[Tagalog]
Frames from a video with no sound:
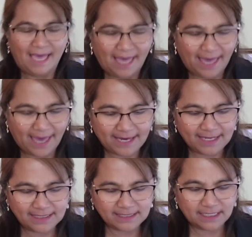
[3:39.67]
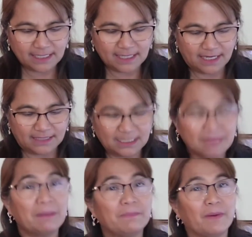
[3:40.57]
and uh,
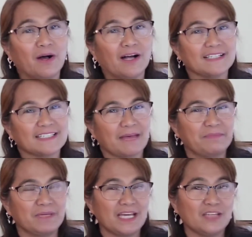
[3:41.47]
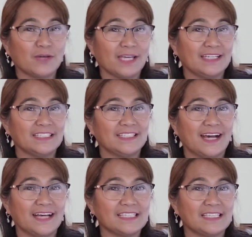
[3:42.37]
Dima sabi niya, you can
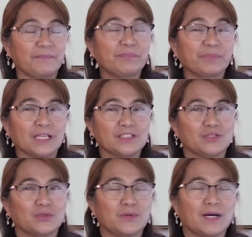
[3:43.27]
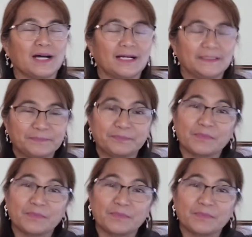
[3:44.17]
adjust to uh,